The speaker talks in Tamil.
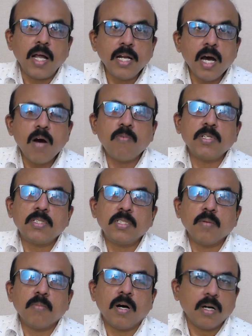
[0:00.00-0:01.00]

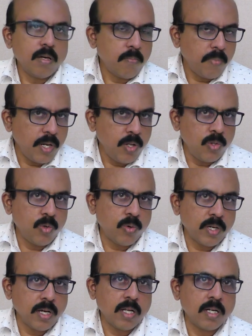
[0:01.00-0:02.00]
அனாவசியமாக
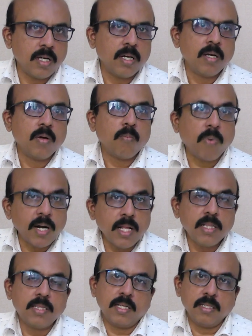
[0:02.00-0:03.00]
பெருந்தொகையான
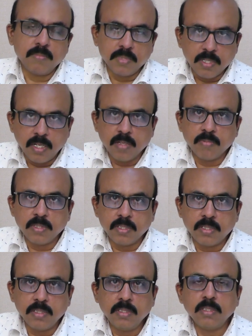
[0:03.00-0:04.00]
பணத்தையும்
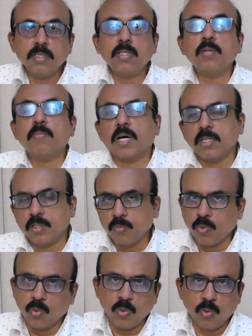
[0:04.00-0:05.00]
சிலவிட்டு ஏமாந்து
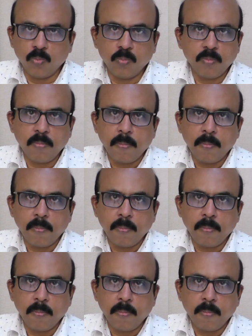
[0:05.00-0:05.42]
போகிறோம்